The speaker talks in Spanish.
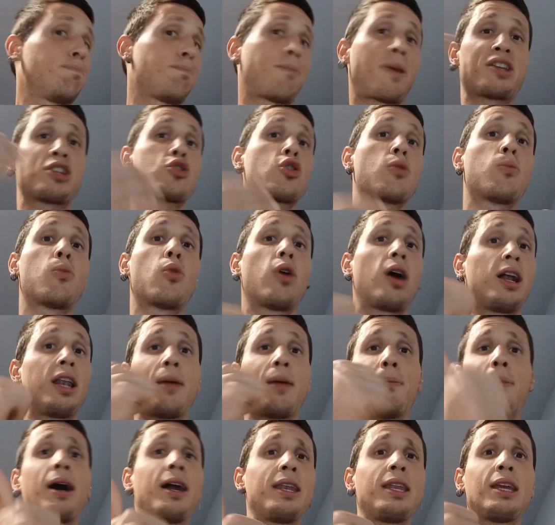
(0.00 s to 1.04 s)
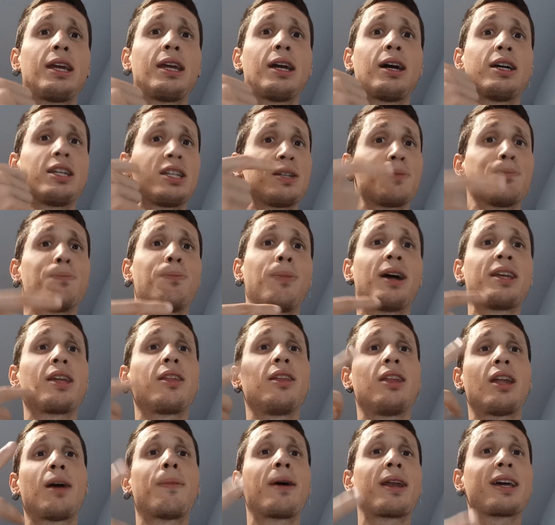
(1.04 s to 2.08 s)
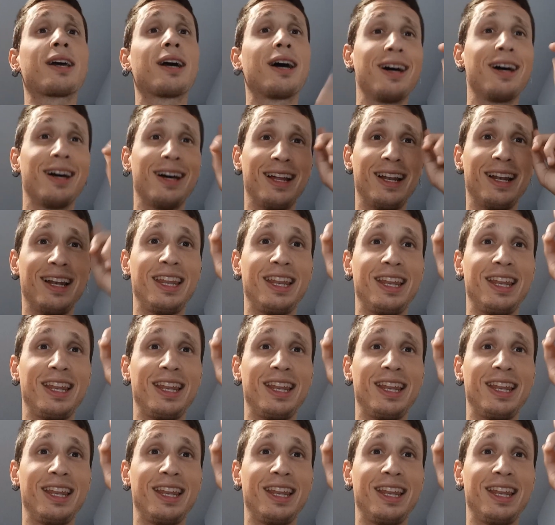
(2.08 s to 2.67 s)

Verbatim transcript: Países como Alemania, España y Dinamarca